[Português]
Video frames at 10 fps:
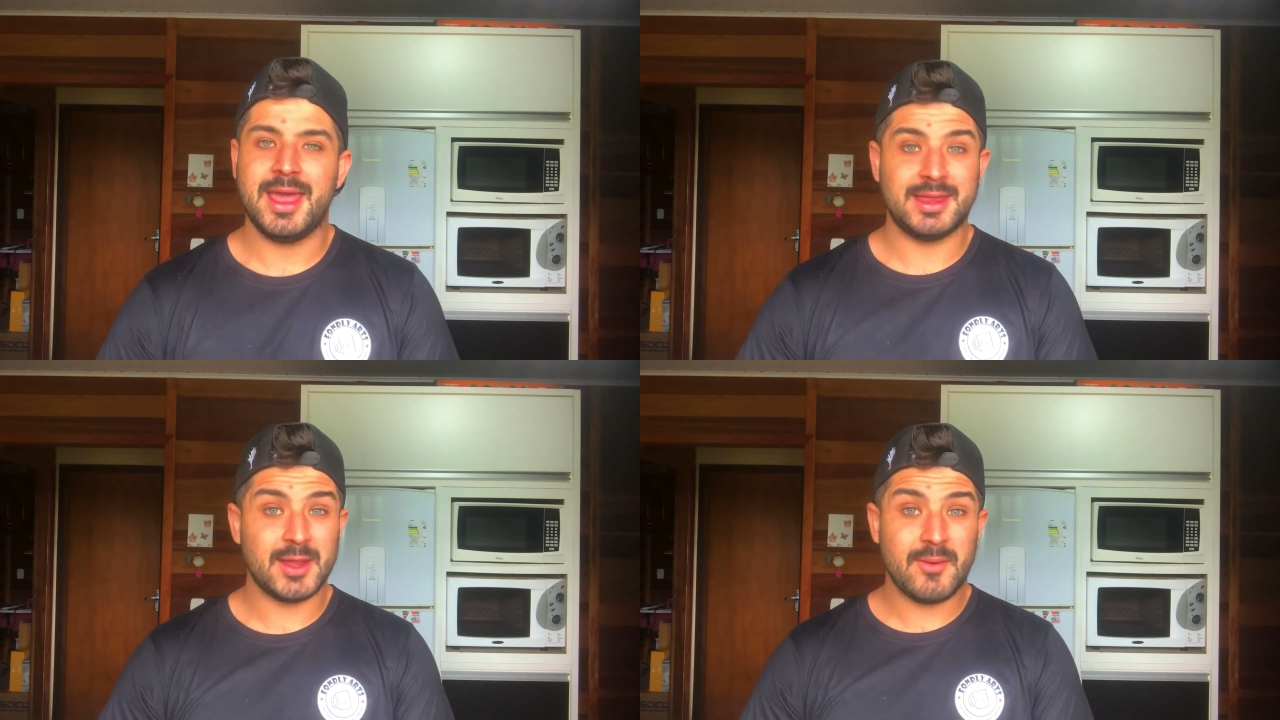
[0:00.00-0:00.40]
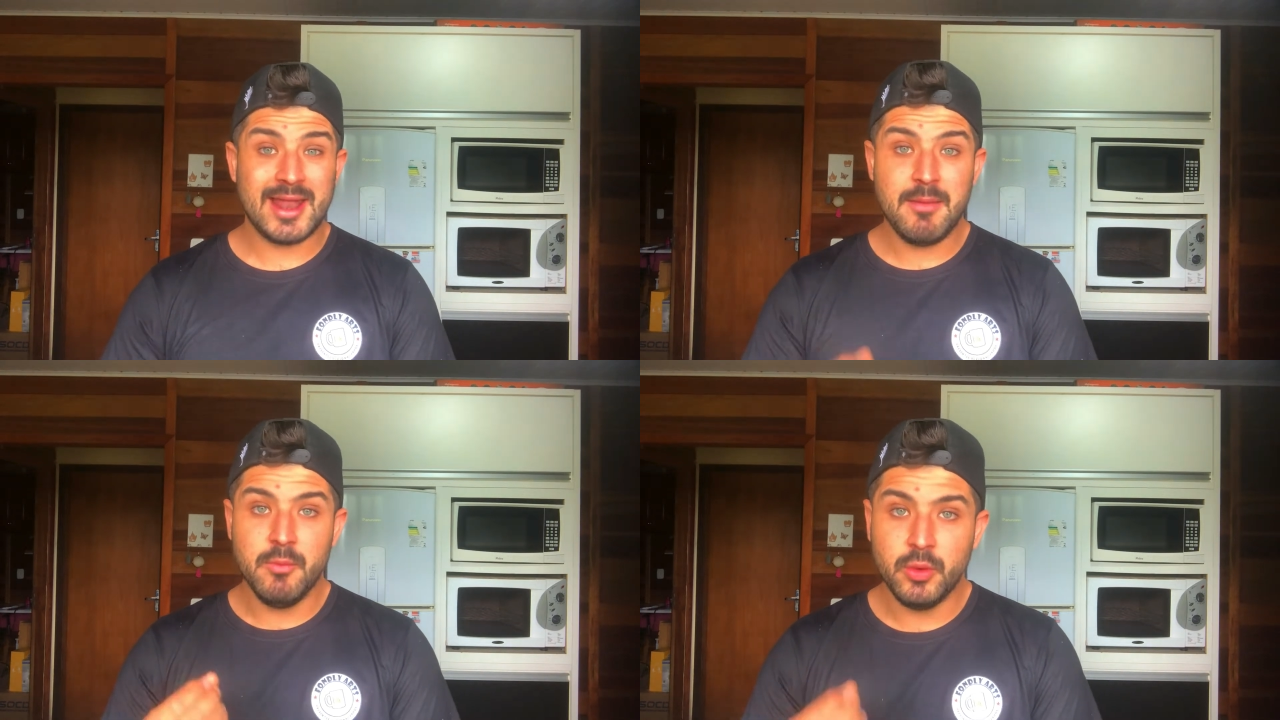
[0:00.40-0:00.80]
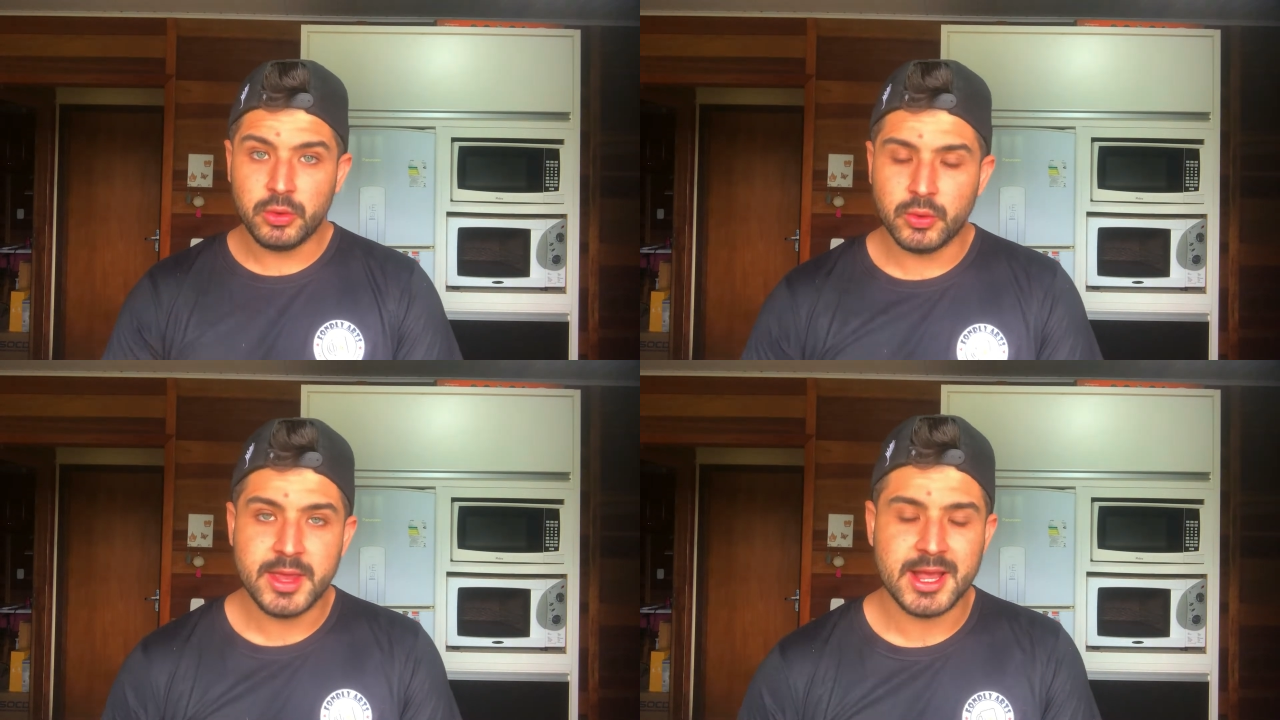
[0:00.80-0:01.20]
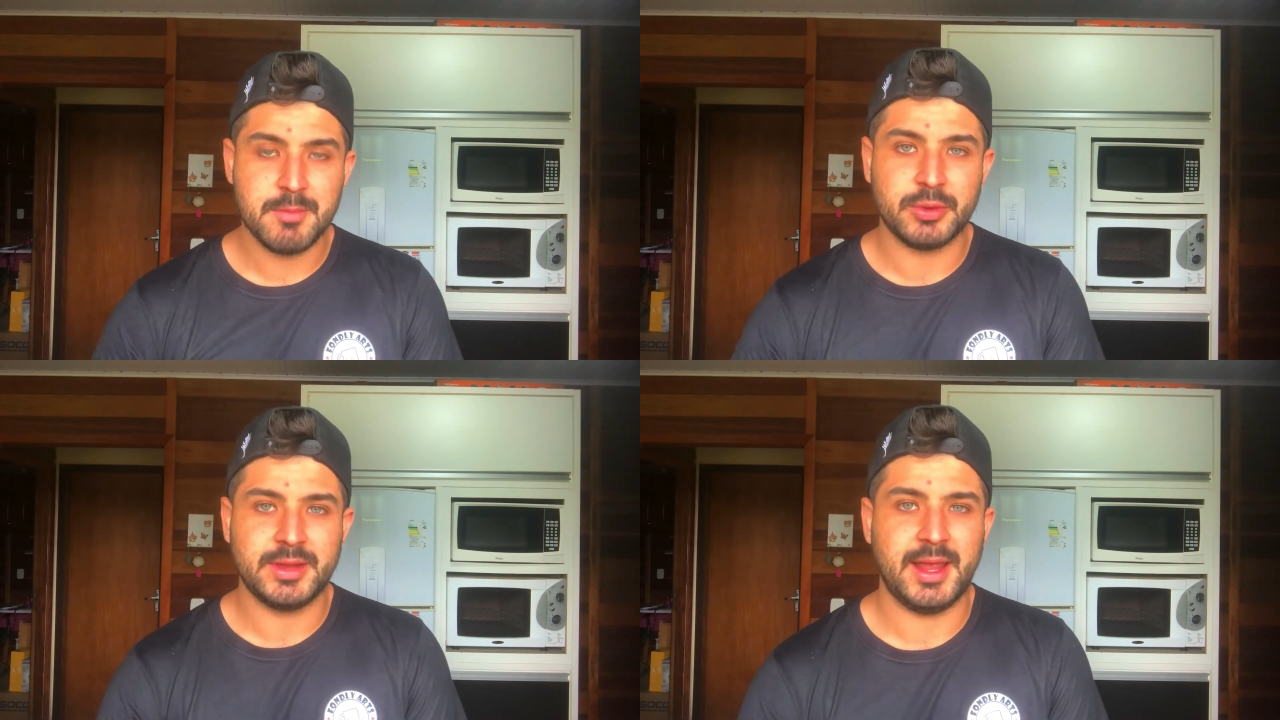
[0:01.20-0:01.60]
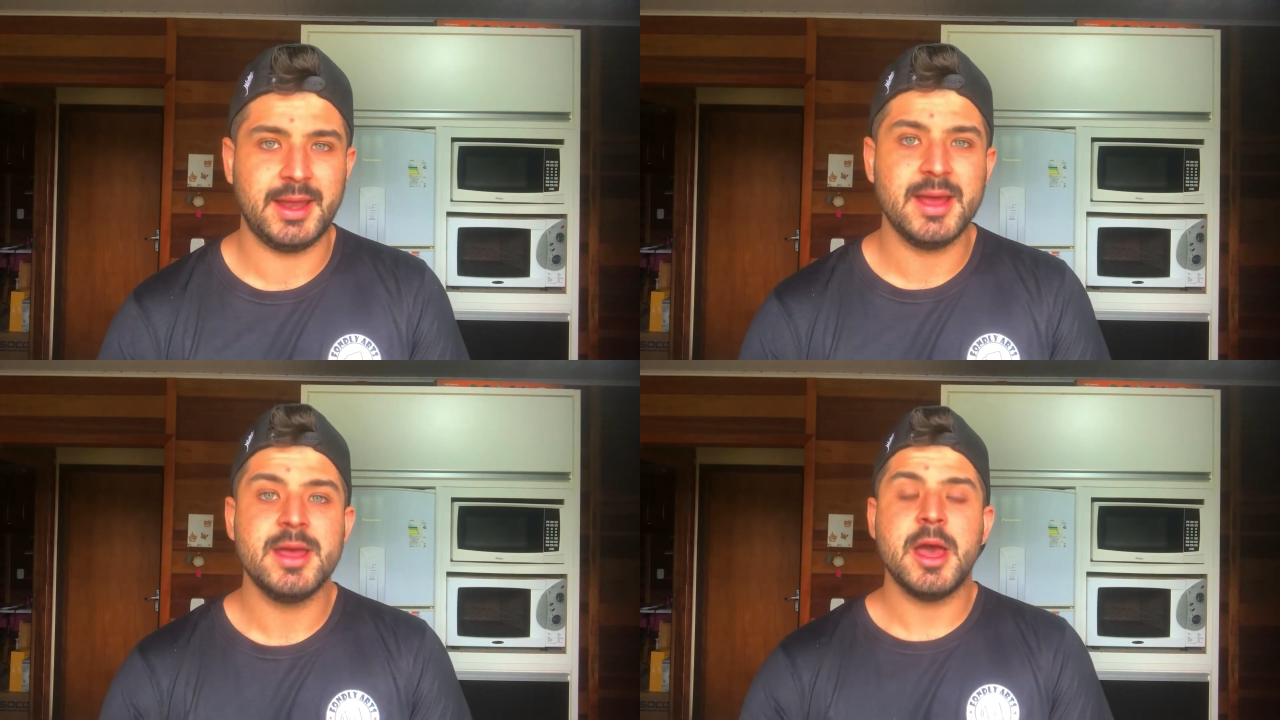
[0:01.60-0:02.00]
Então ela é muito rica em
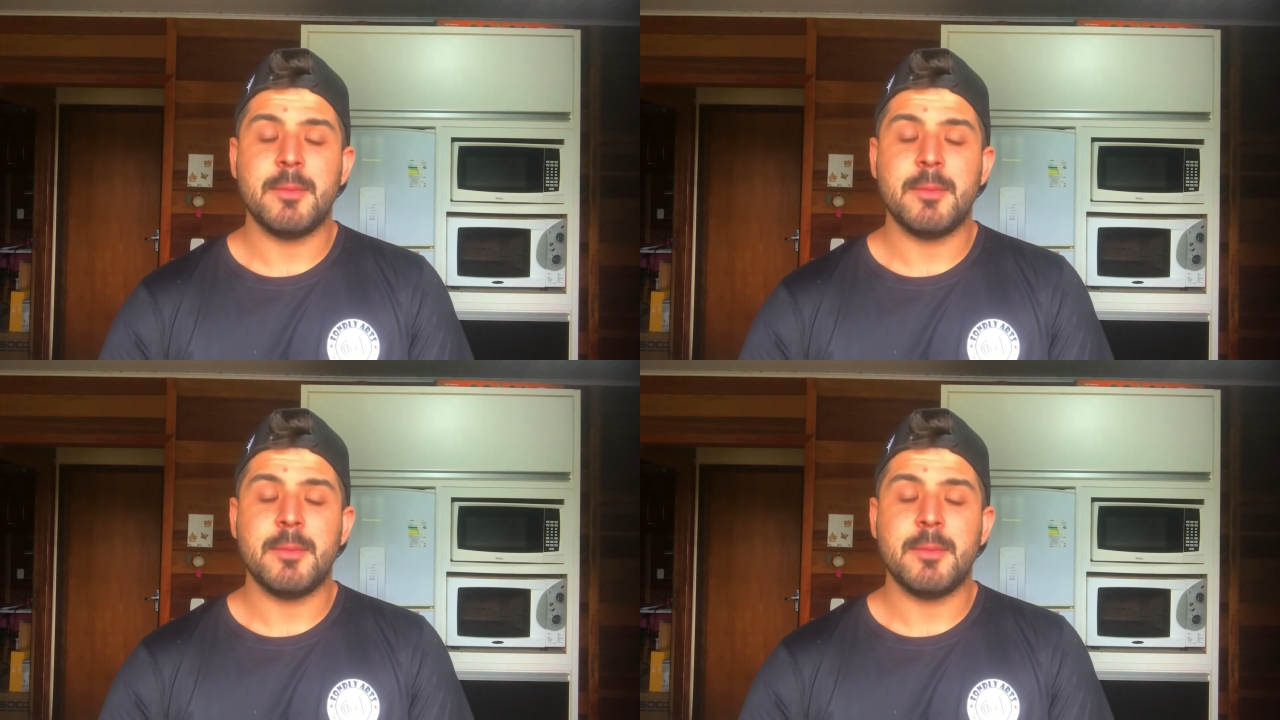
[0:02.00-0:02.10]
proteína,